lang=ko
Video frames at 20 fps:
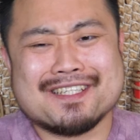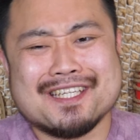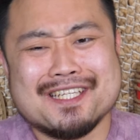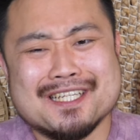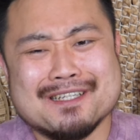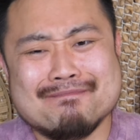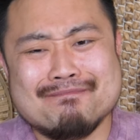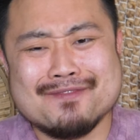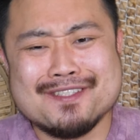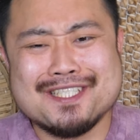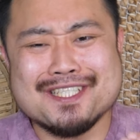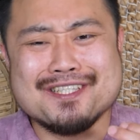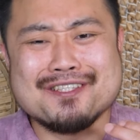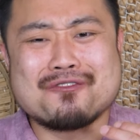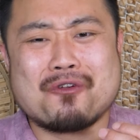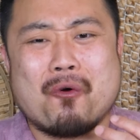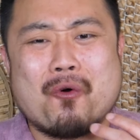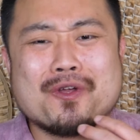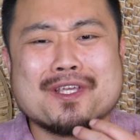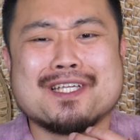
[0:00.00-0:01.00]
기름진
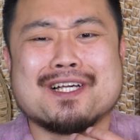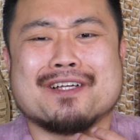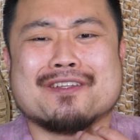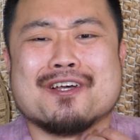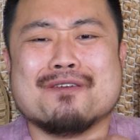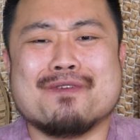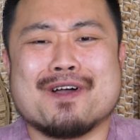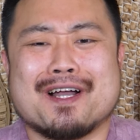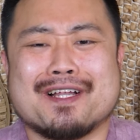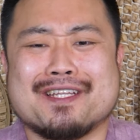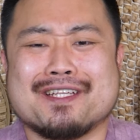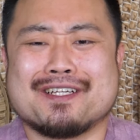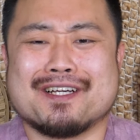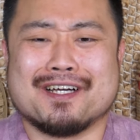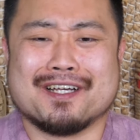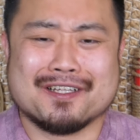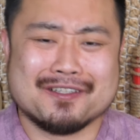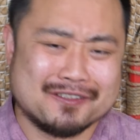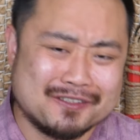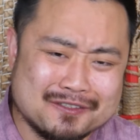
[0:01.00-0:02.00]
고기가
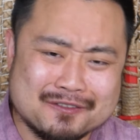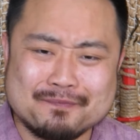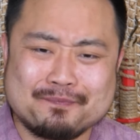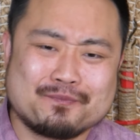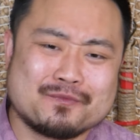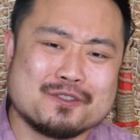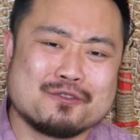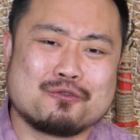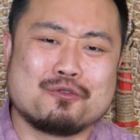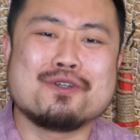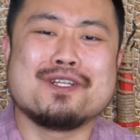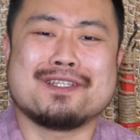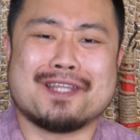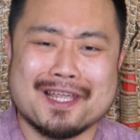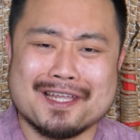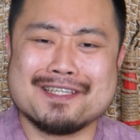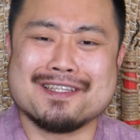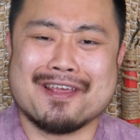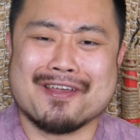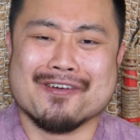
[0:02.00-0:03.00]
넘어가니까 술이
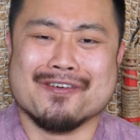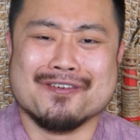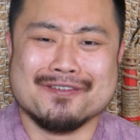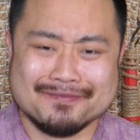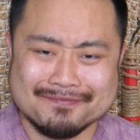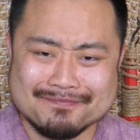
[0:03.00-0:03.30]
땡기네요.